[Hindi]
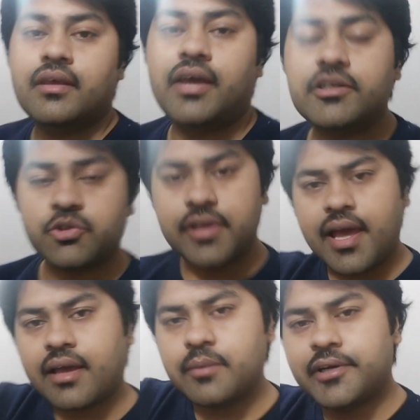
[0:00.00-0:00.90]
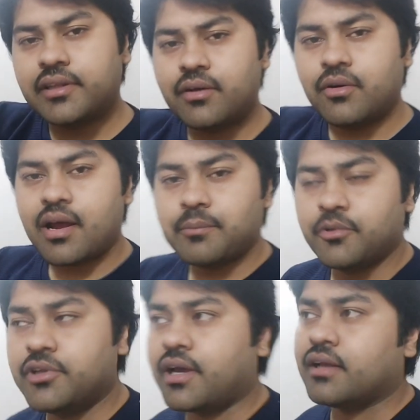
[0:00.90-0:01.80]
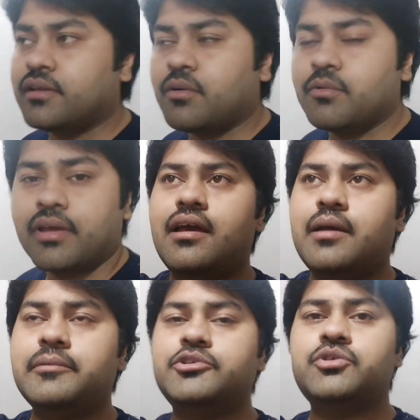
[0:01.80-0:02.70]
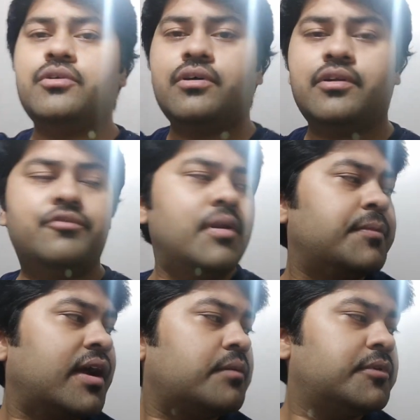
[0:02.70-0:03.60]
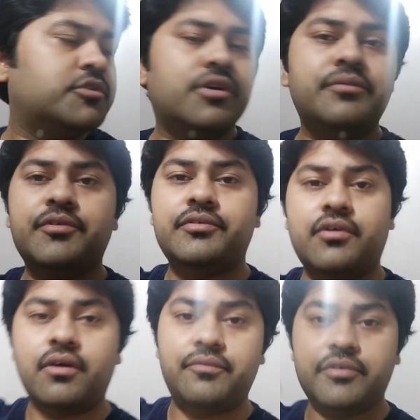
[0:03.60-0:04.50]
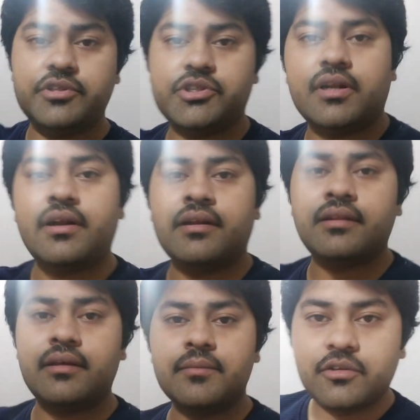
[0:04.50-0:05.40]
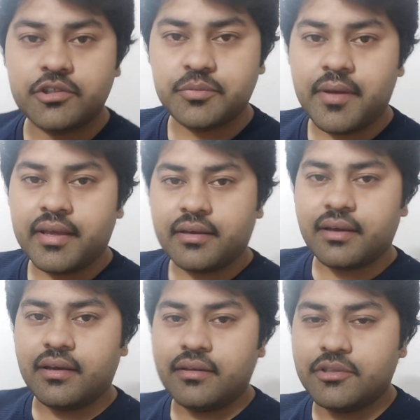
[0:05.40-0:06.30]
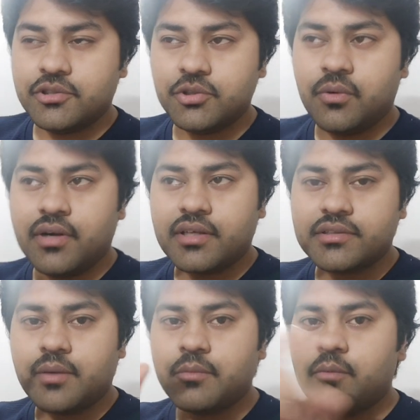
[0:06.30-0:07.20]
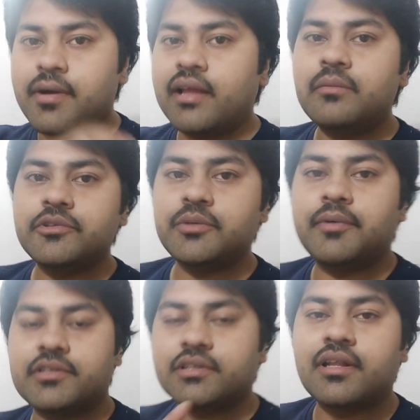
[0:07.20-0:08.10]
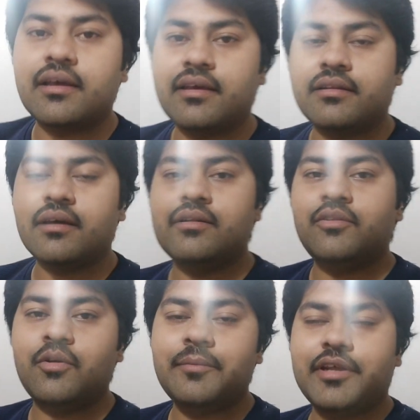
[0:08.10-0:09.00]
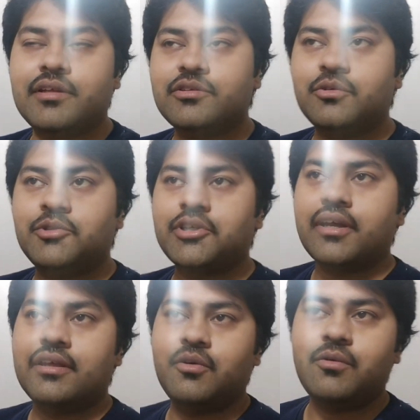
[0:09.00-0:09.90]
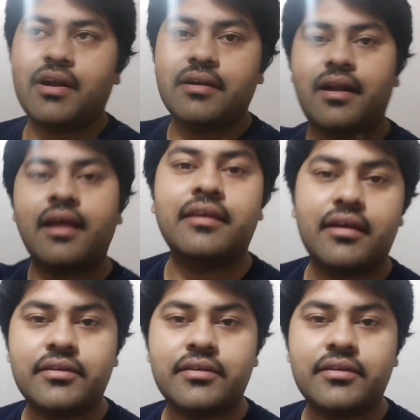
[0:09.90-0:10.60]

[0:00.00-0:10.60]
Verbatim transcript: खैर छोड़िए आगे बढ़ते हैं और आपको दिखाता हूँ अमेज़ोन और फ्लिपकार्ट में जो अभी ऑफर्स चल रहे थे तो उसमें एक छोटा सा मोबाइल मुझे पसंद आ गया था तो मैंने सोचा क्यों ना ट्राई किया